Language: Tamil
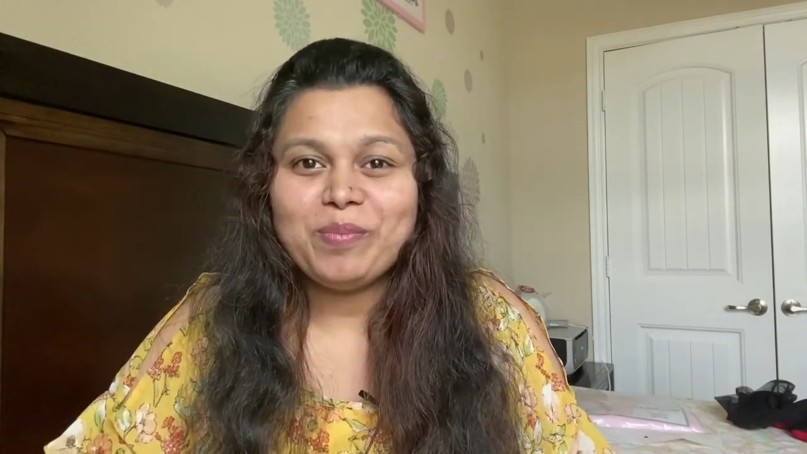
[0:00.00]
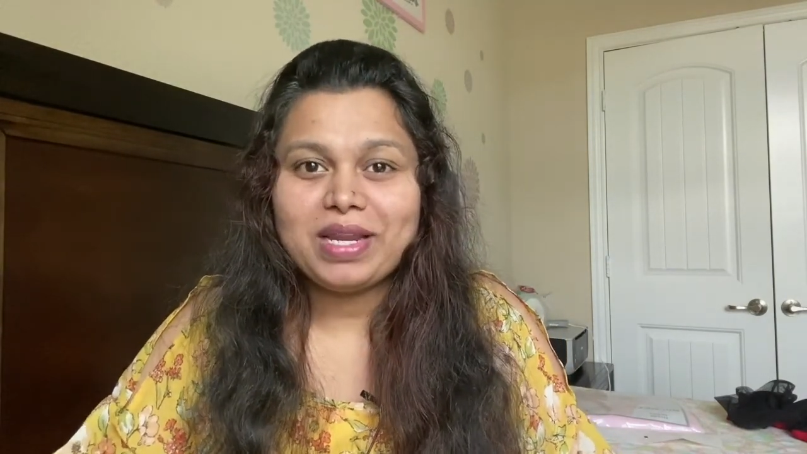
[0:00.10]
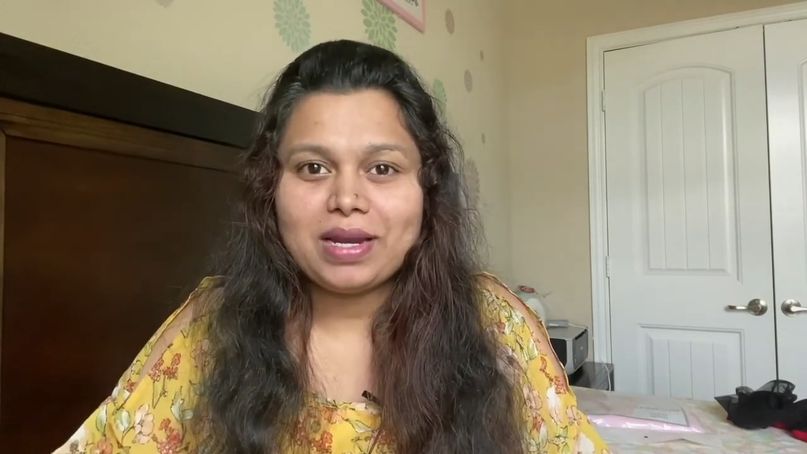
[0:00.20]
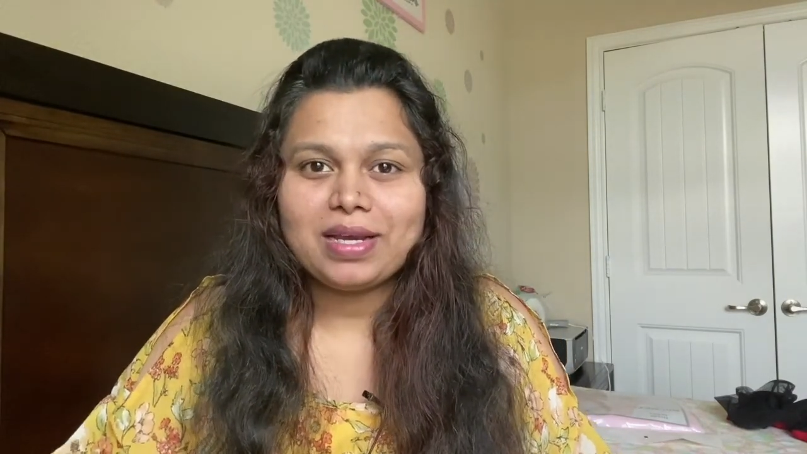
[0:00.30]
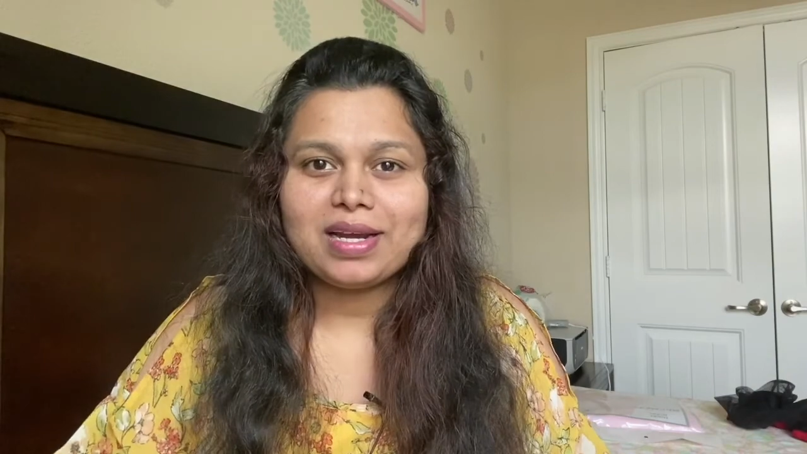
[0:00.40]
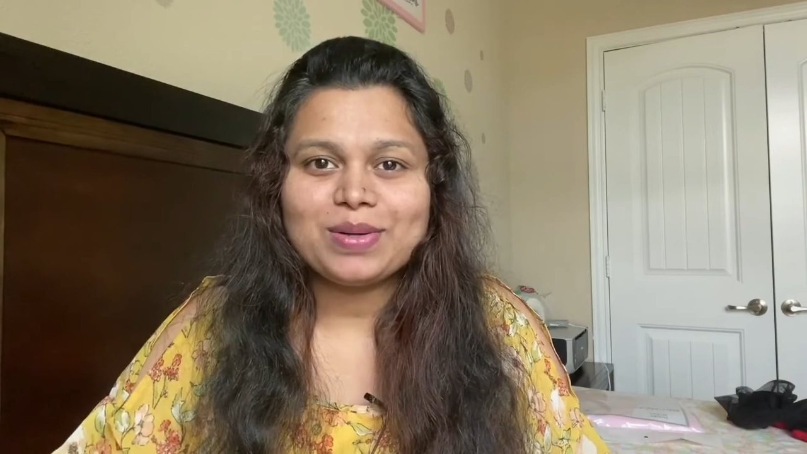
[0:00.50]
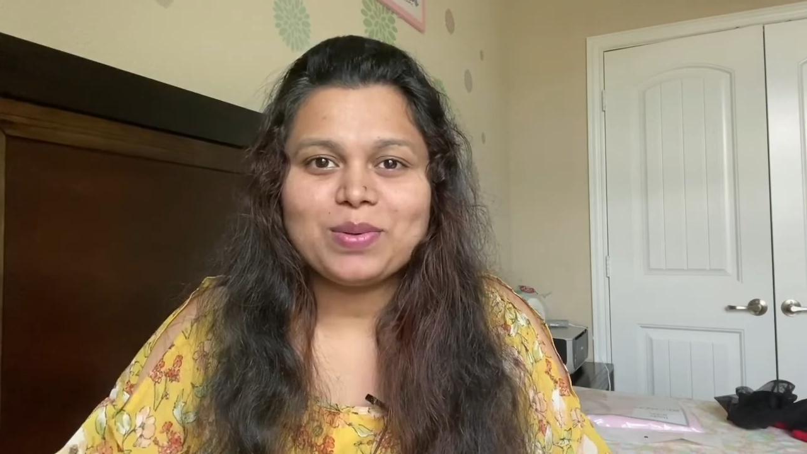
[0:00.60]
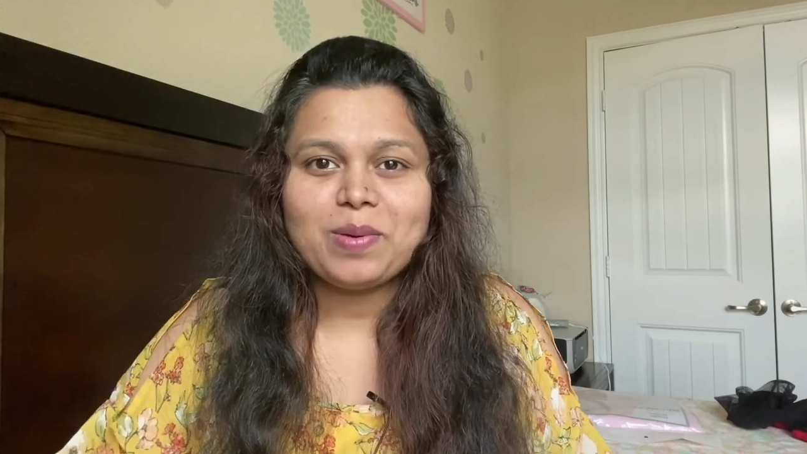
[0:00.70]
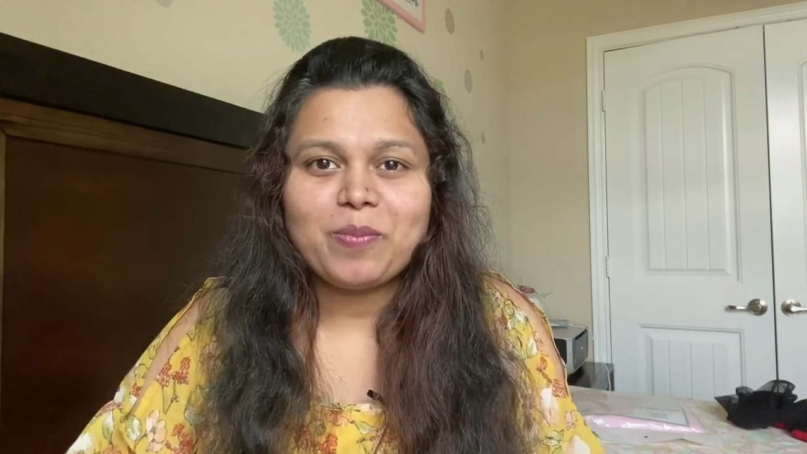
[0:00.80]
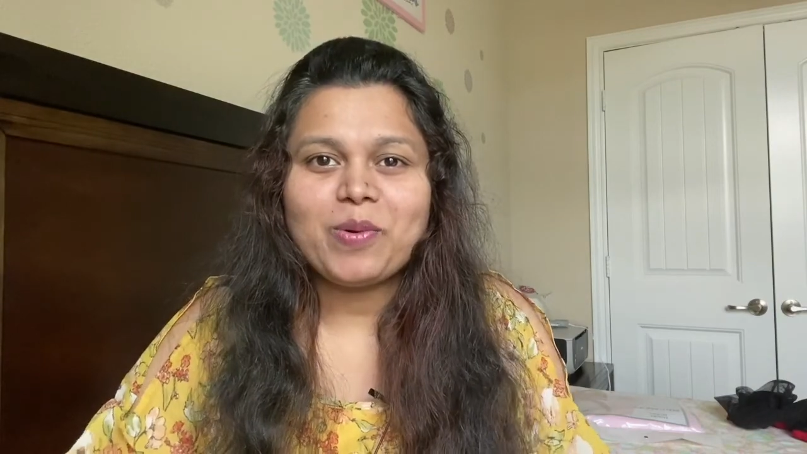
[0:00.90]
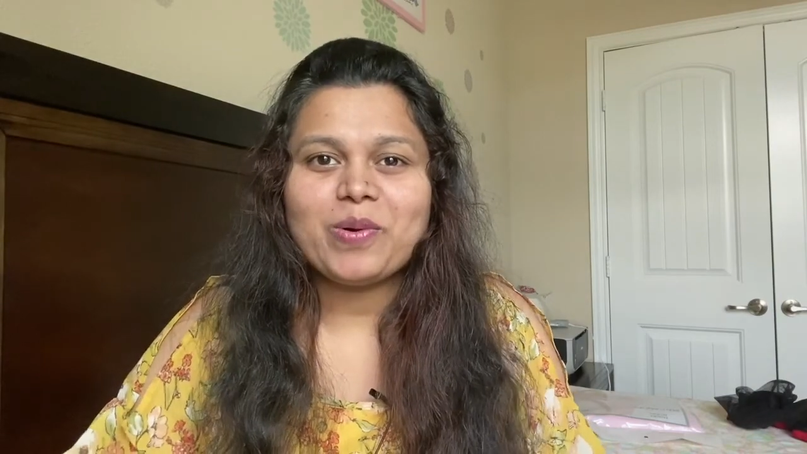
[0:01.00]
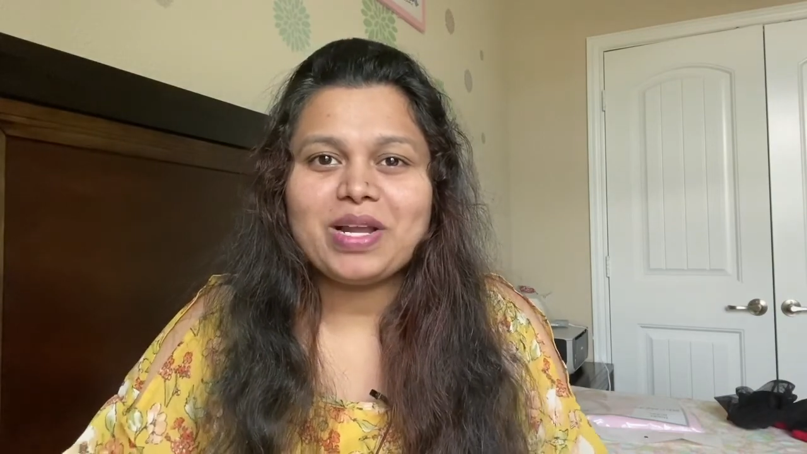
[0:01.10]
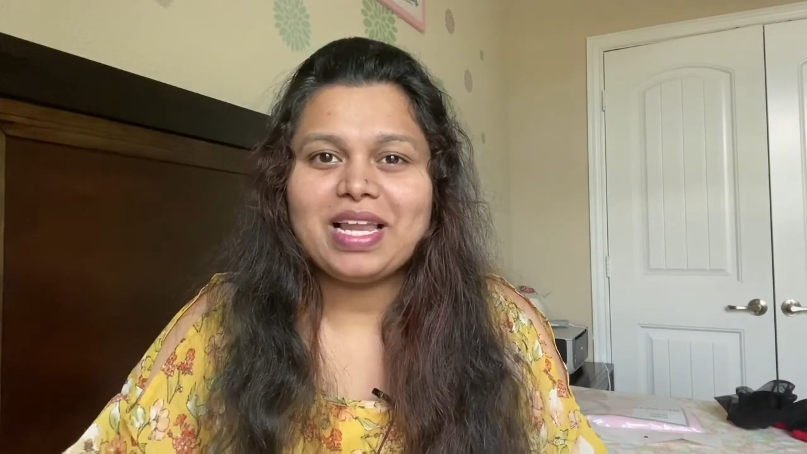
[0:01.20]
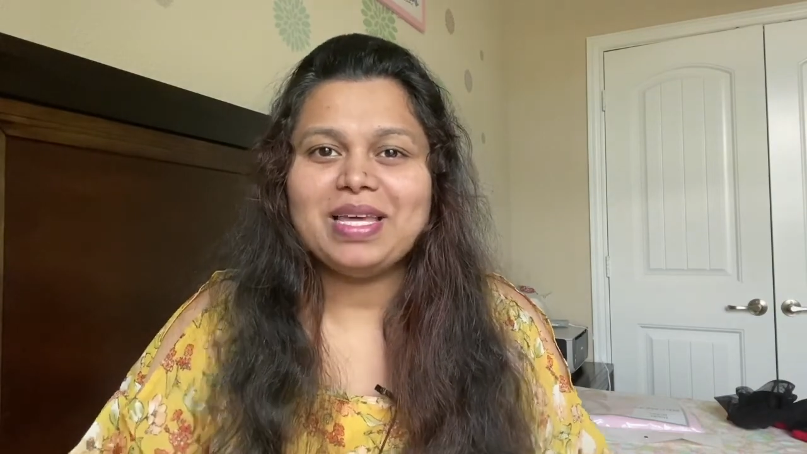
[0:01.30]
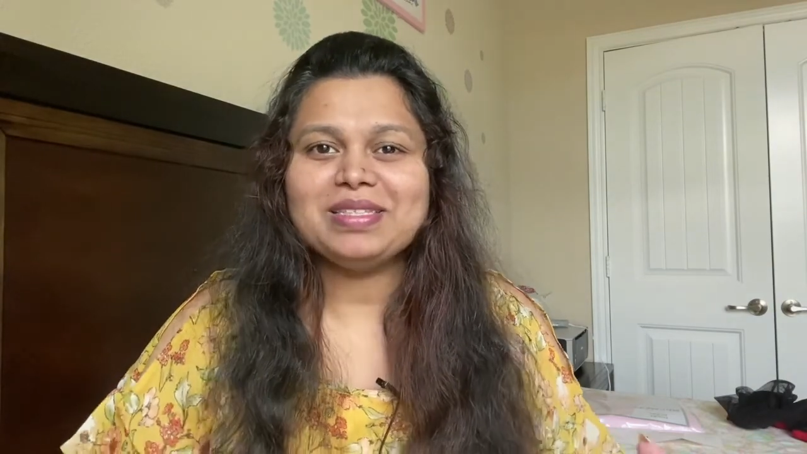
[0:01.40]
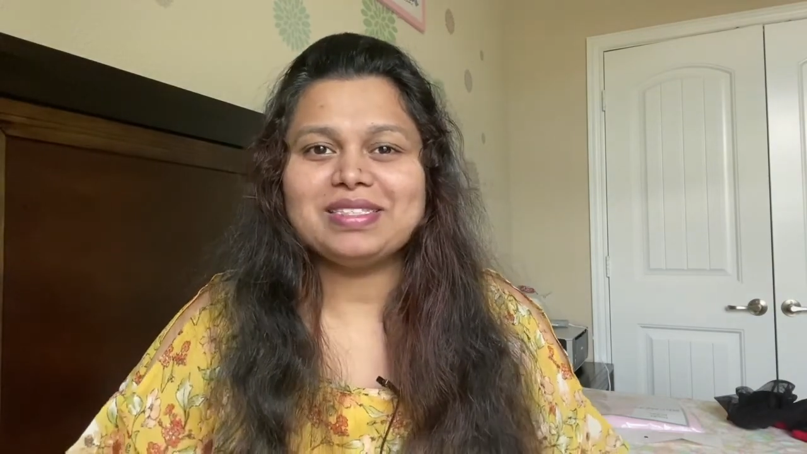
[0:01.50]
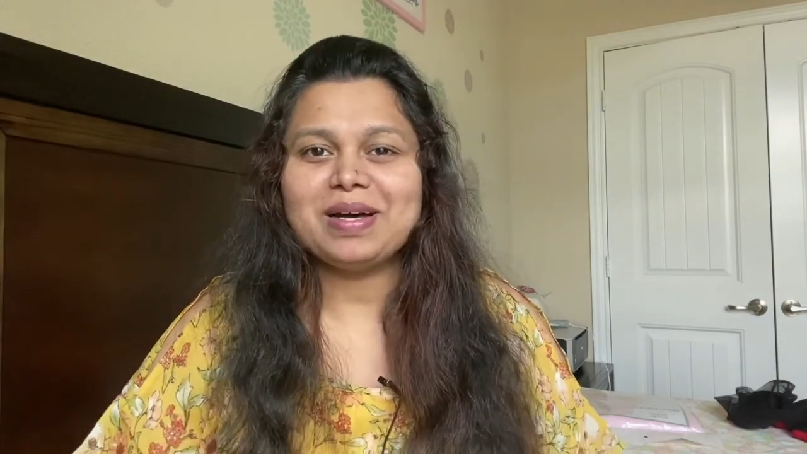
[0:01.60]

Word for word: பிரியாணி கடைக்குள்ளே போனாலே